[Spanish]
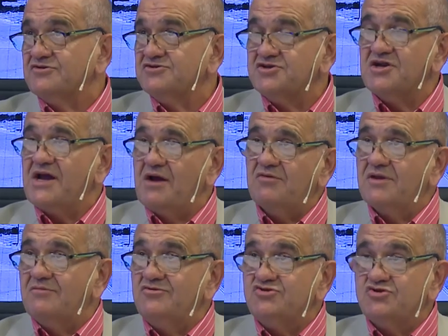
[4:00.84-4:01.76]
Se
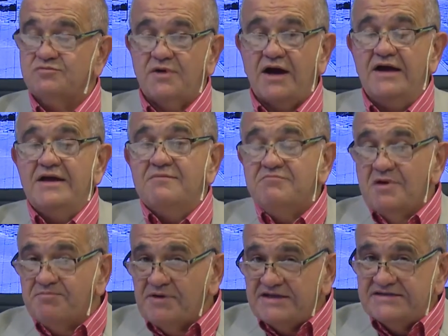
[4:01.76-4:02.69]
recauda mucho más. Me
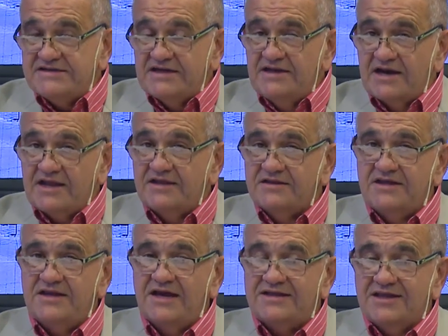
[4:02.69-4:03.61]
parece que en la
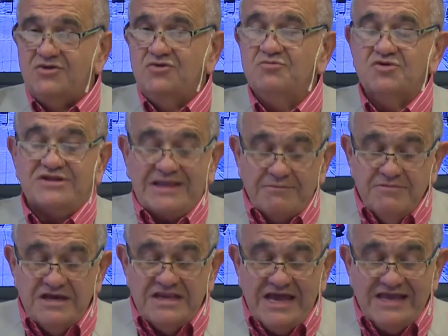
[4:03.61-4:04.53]
Argentina este número
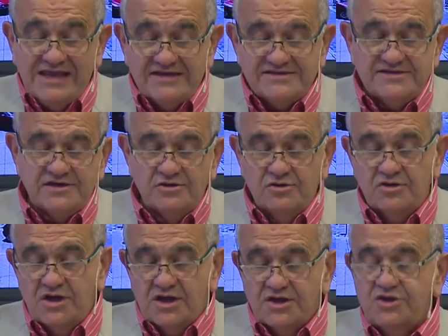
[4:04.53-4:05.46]
también hay que hacerlo
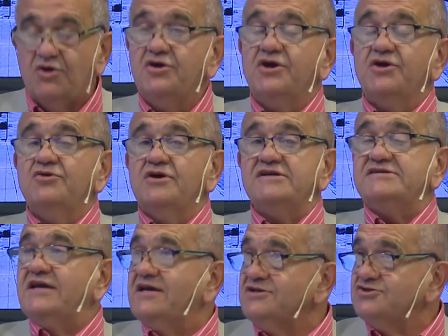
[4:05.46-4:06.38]
y hoy creo que
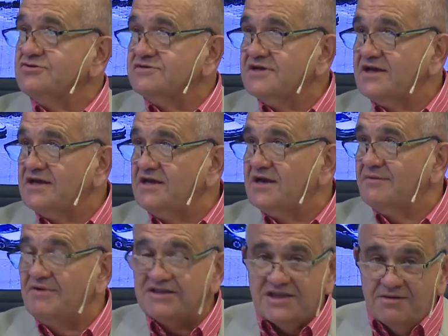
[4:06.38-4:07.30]
se ha hecho. Se genera
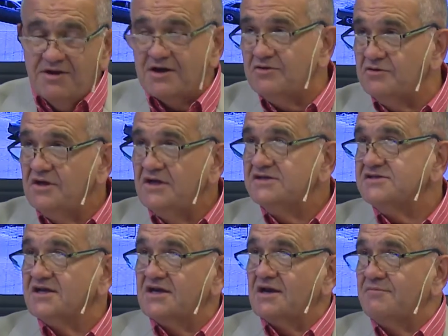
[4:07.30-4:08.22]
más trabajo, se
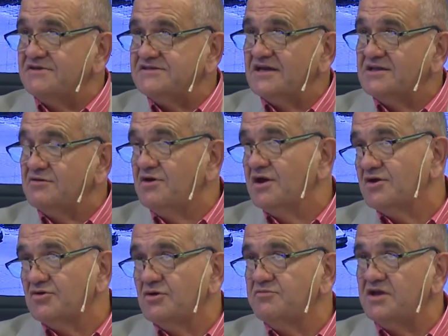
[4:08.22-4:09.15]
genera más actividad
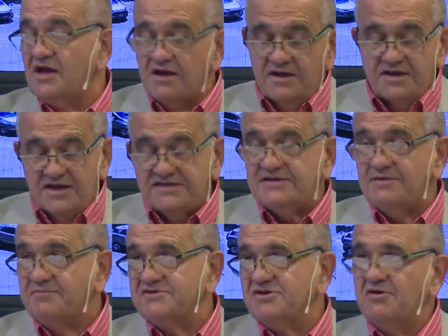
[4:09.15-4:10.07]
económica y se
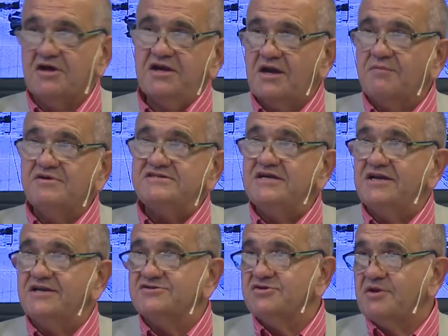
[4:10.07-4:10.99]
empezó a generar más
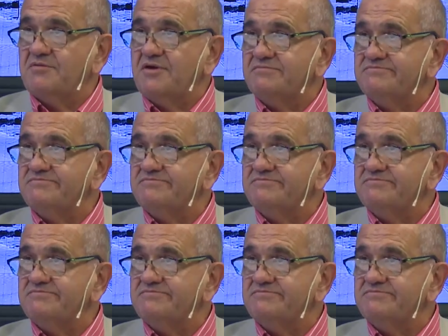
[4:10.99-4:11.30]
ingresos también.